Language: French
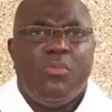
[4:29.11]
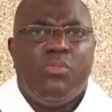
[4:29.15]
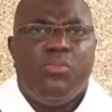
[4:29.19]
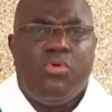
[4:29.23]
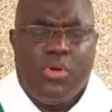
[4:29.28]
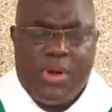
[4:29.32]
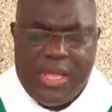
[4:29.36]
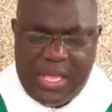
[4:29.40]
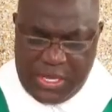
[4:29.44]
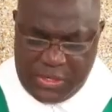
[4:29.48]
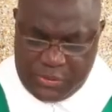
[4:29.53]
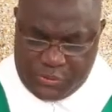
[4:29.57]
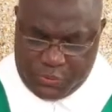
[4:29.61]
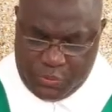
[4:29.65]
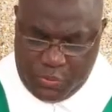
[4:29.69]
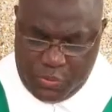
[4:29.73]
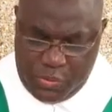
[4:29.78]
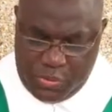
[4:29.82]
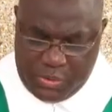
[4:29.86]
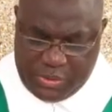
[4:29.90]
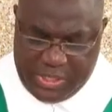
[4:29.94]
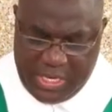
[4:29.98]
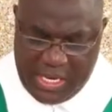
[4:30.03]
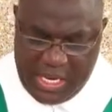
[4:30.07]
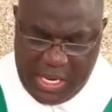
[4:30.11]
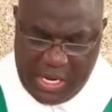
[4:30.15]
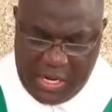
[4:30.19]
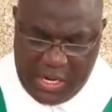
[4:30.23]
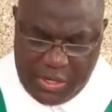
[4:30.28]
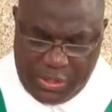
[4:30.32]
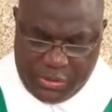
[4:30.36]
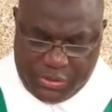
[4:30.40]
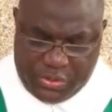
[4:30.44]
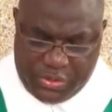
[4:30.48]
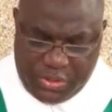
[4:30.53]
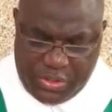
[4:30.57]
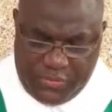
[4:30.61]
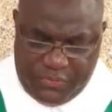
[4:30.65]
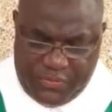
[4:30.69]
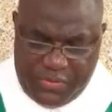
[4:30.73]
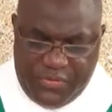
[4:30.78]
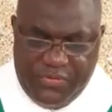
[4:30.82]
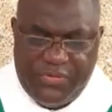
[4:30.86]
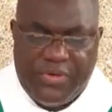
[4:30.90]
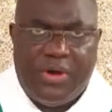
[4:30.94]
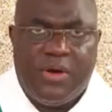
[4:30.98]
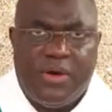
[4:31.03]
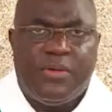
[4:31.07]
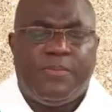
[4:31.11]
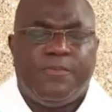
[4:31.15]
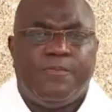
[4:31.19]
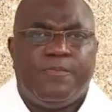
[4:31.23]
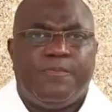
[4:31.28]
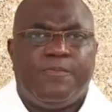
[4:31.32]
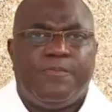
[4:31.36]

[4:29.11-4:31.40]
pour insulter le Dieu vivant.